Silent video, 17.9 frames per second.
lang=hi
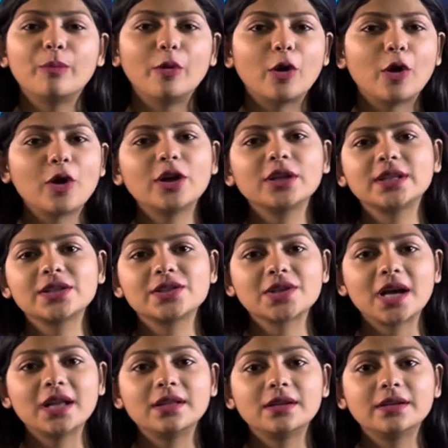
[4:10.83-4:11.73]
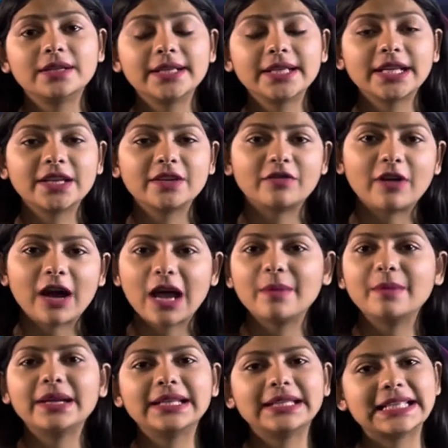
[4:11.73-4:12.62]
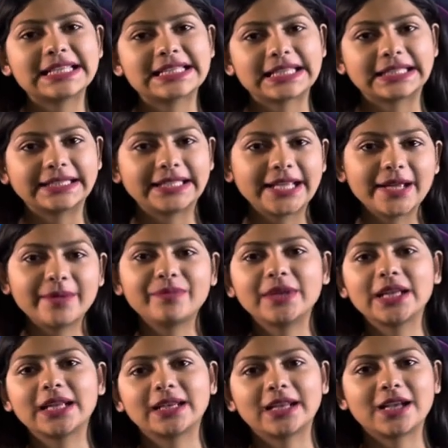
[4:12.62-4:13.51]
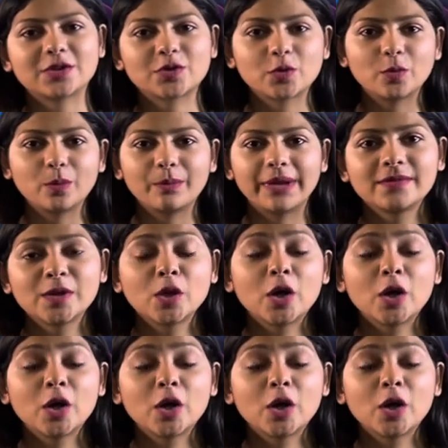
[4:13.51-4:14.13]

बहुत अच्छा लर्निंग एनवायरमेंट दे सकते हैं अपने क्लासरूम में